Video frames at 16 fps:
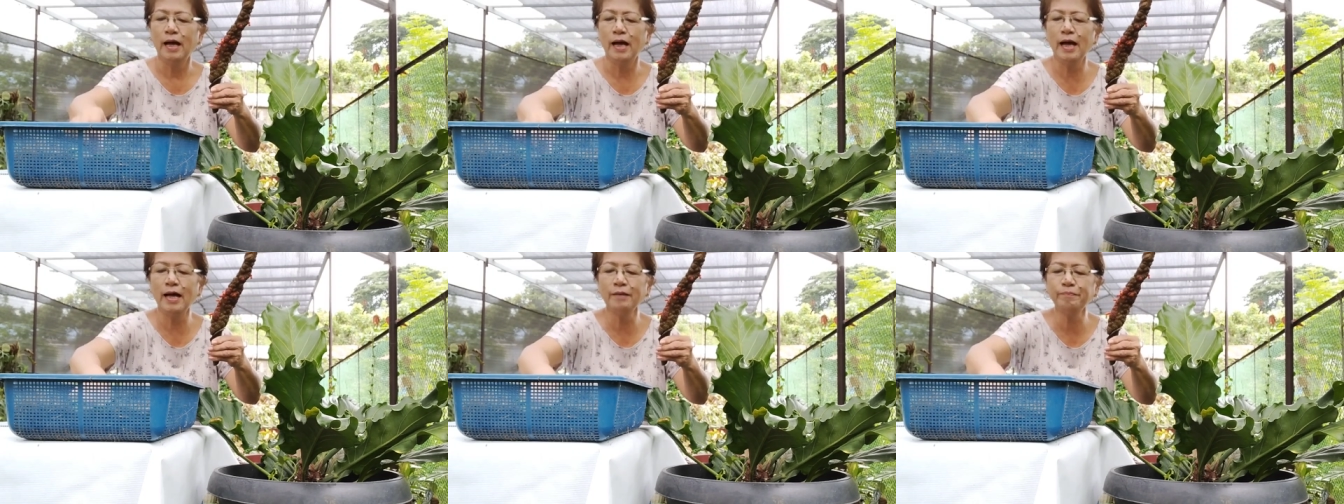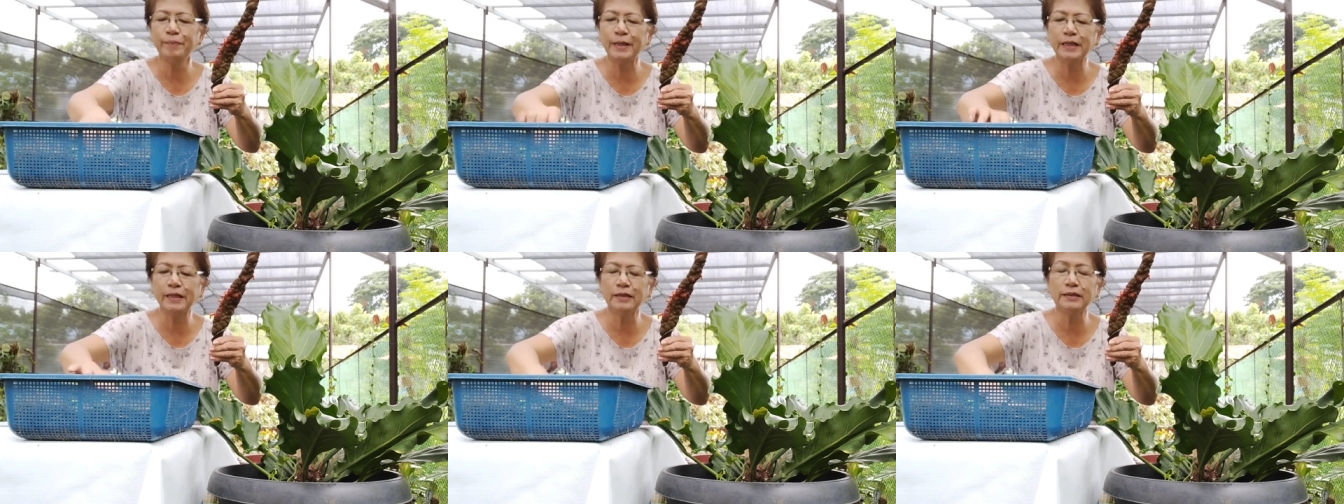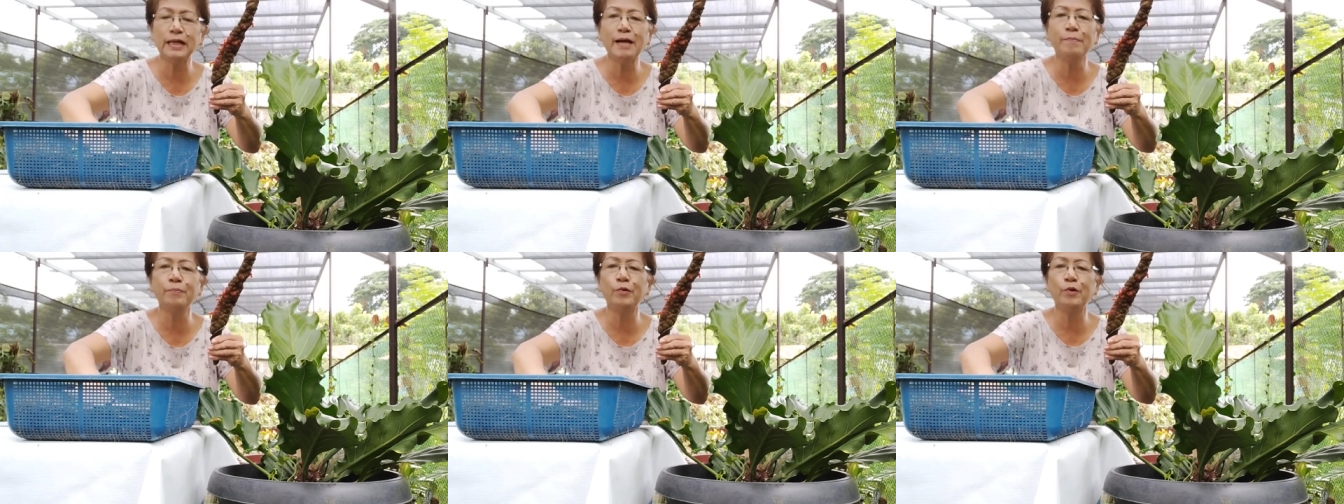At
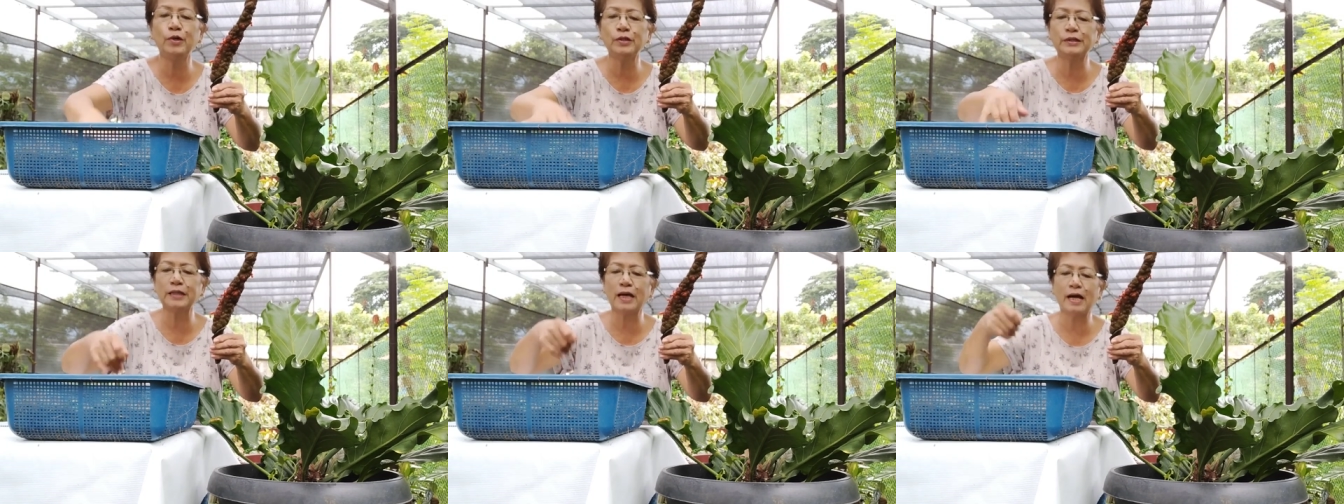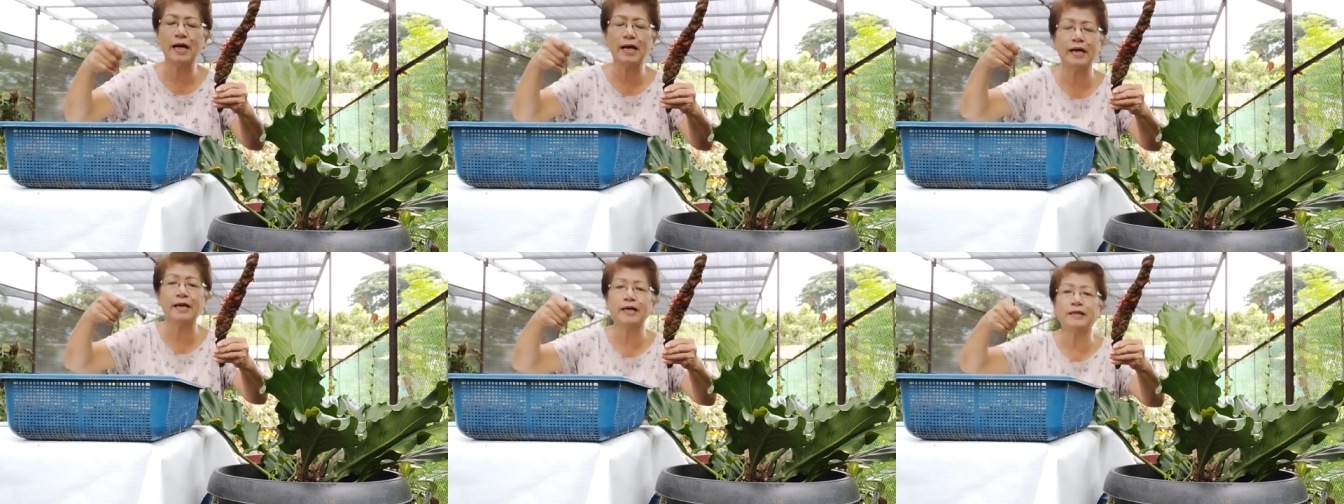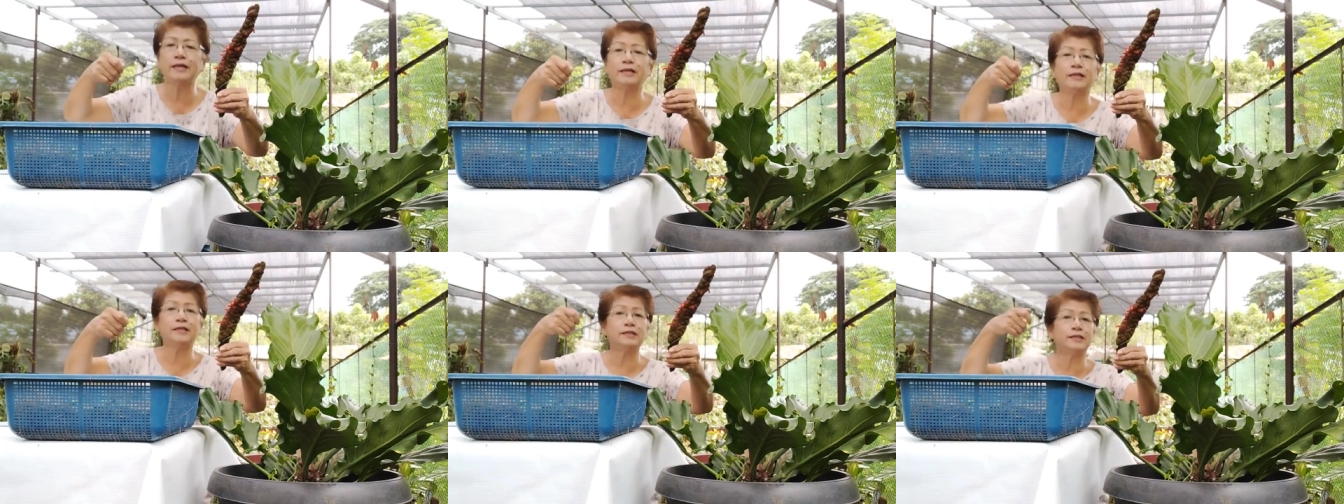pagkatapos ay
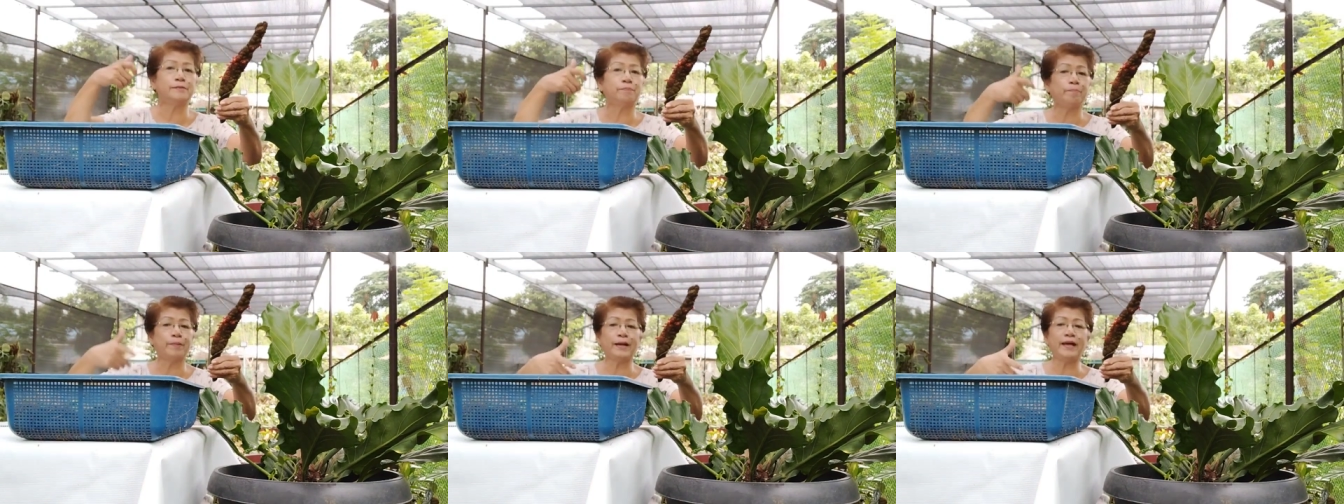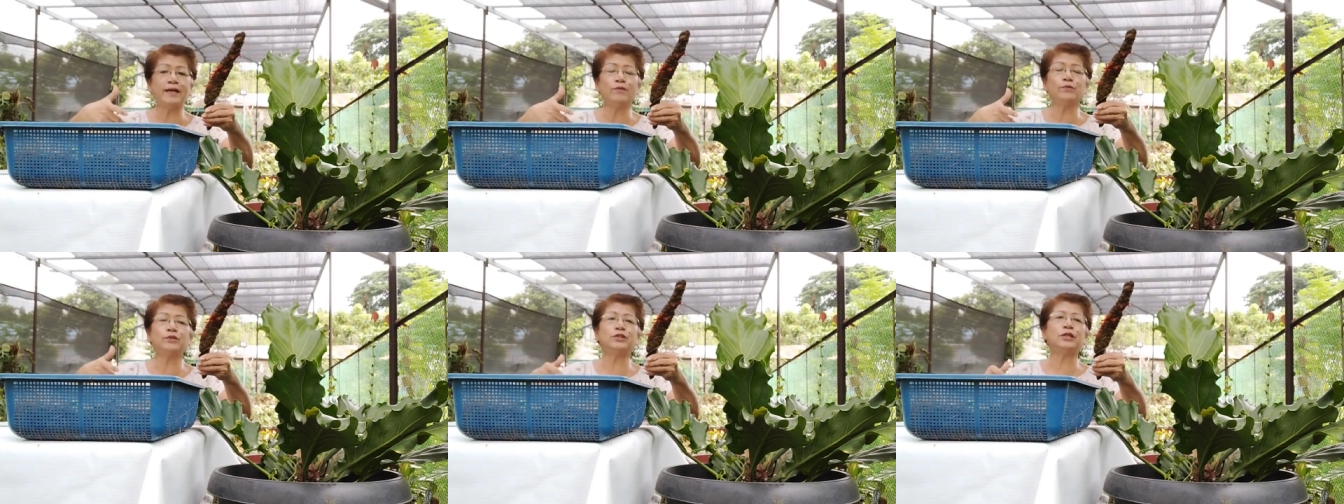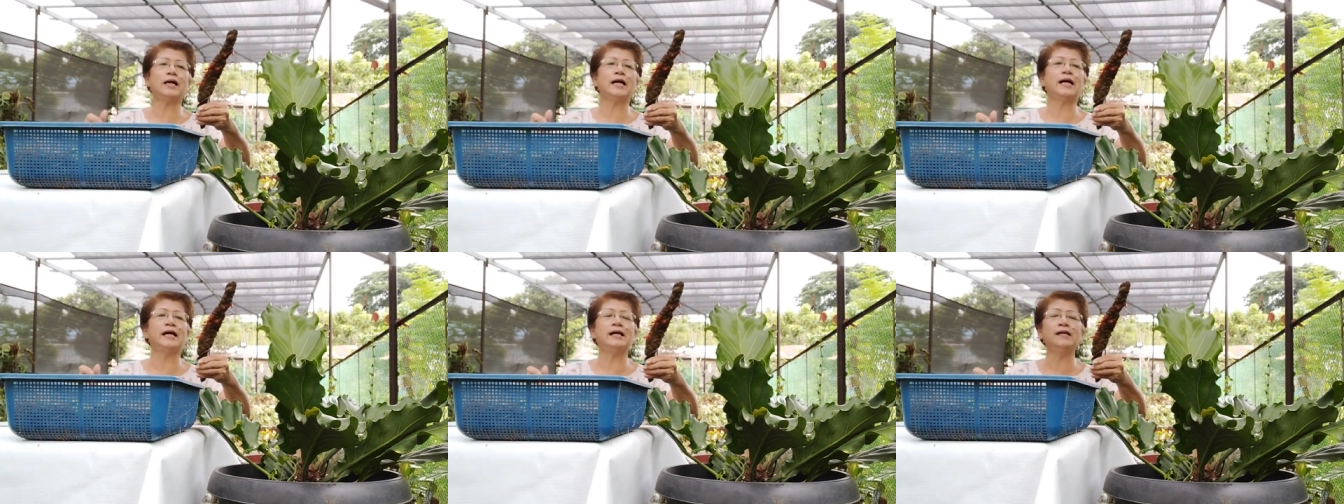in-spray ko
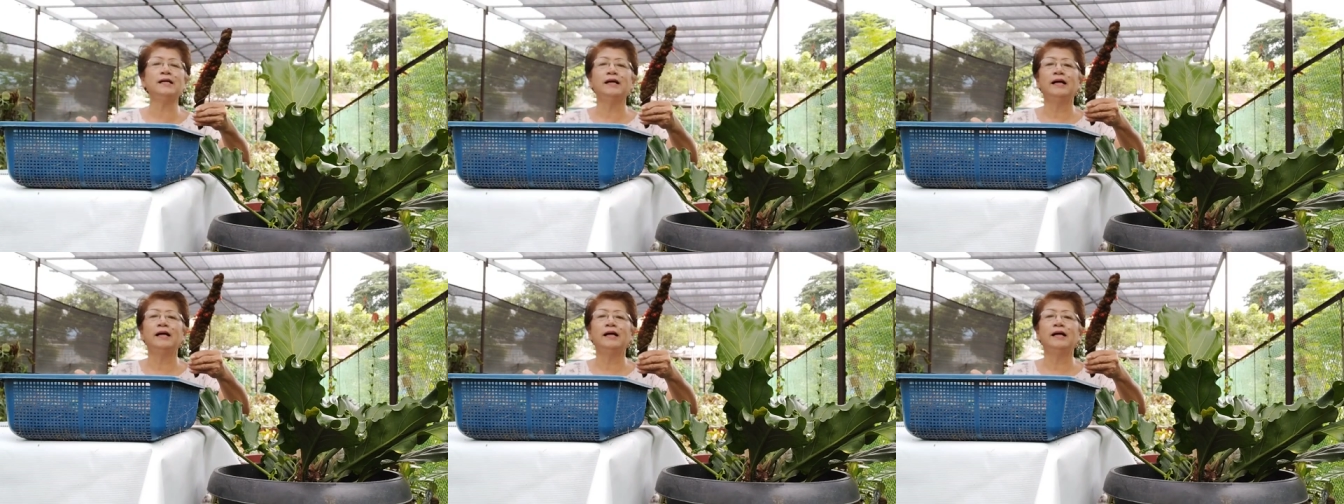siya